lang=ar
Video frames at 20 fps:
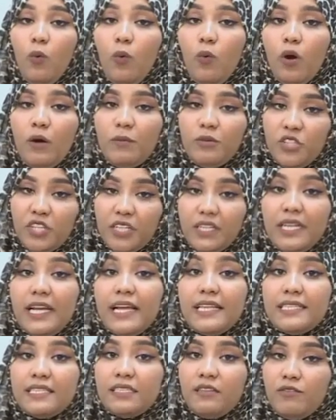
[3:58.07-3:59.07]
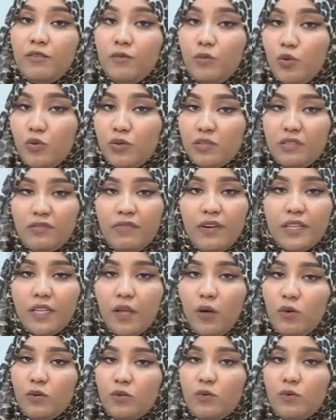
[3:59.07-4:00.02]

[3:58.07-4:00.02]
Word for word: وبشرتك هتستفيد منه استفادة